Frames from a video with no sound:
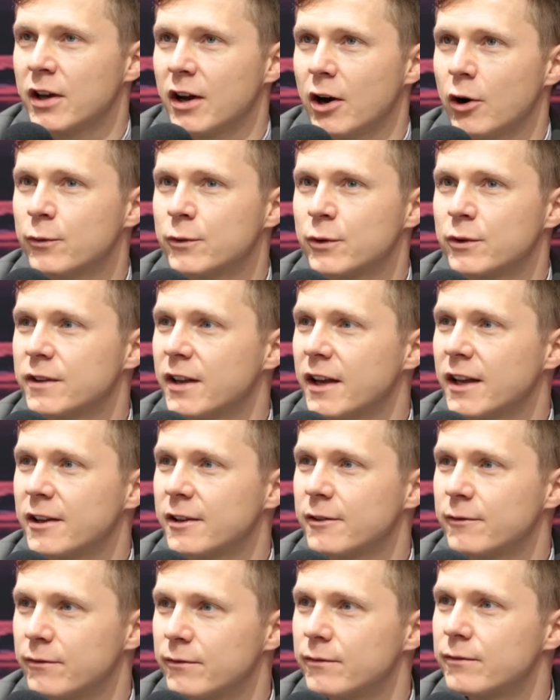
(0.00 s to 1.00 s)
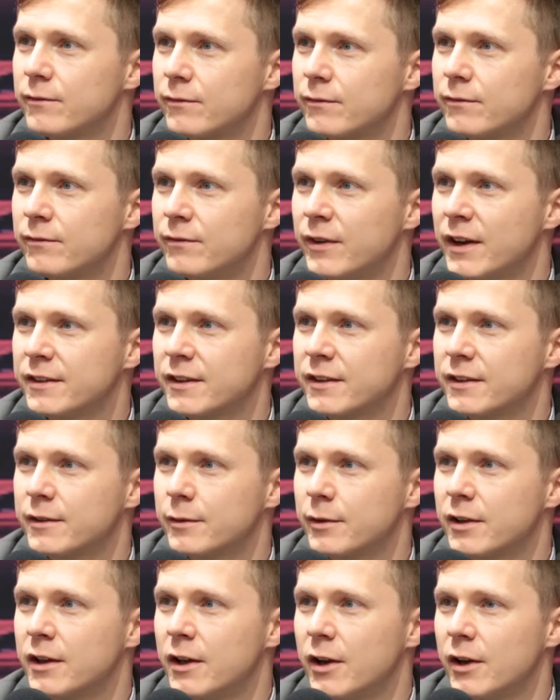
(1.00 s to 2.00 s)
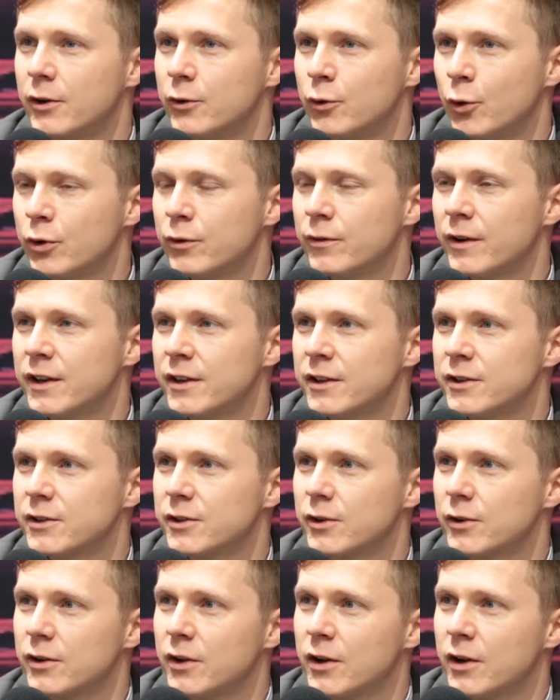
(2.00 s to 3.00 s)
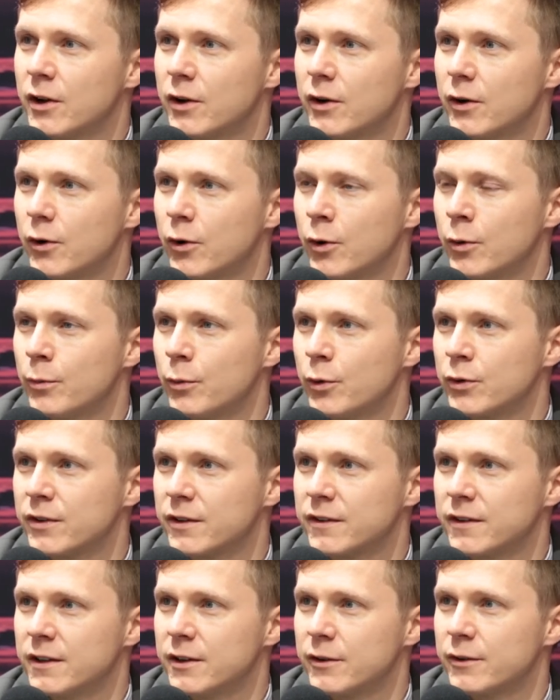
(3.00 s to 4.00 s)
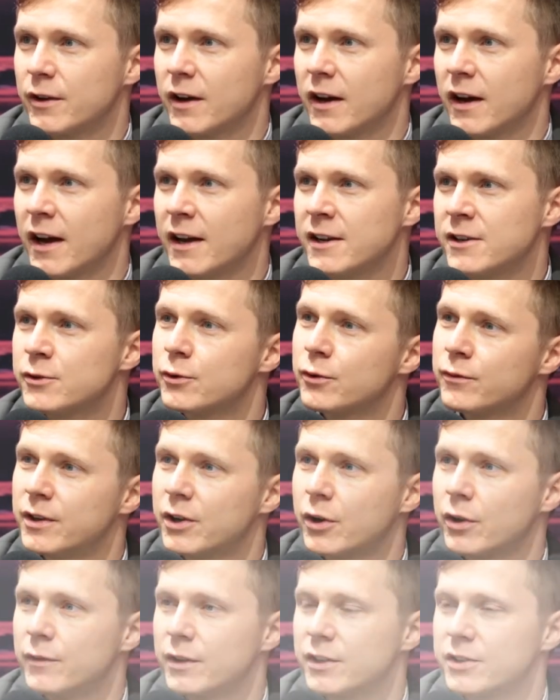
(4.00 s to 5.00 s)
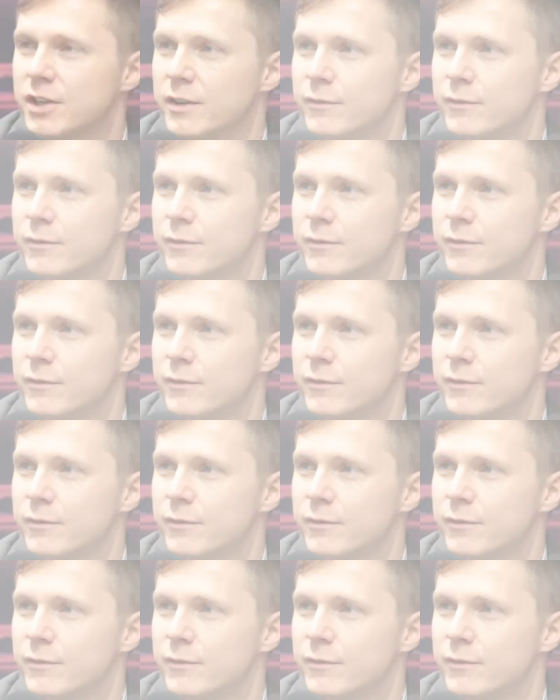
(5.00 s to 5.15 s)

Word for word: ja, aufzuzeigen, was ist notwendig, um unsere Ziele zu erreichen und wie können wir es